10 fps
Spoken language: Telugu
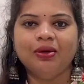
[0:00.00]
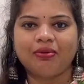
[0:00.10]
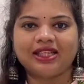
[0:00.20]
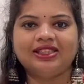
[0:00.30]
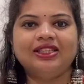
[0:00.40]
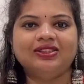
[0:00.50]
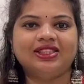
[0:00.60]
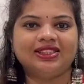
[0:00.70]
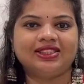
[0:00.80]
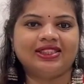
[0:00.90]
ప్రజెంట్
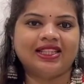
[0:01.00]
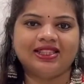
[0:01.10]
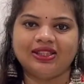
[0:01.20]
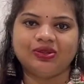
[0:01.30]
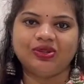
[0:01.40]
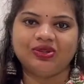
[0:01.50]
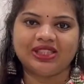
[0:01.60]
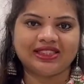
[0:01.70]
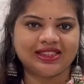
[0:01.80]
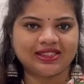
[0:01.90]
చెస్ట్ సైజ్ ఎంత ఉందో
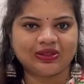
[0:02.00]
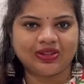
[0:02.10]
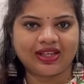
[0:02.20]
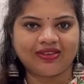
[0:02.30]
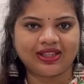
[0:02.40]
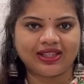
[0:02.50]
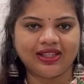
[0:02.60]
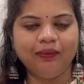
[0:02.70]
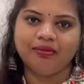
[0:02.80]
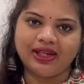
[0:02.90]
చెక్ చేసుకున్న
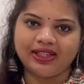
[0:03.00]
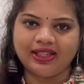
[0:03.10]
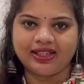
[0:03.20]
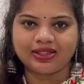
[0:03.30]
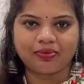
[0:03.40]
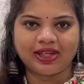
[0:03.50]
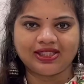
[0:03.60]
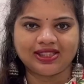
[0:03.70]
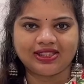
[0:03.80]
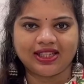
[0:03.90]
తర్వాతనే మీరైతే డ్రెస్
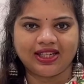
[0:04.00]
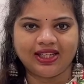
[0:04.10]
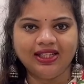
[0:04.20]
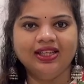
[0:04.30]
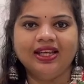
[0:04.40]
పర్చేస్ చేయండి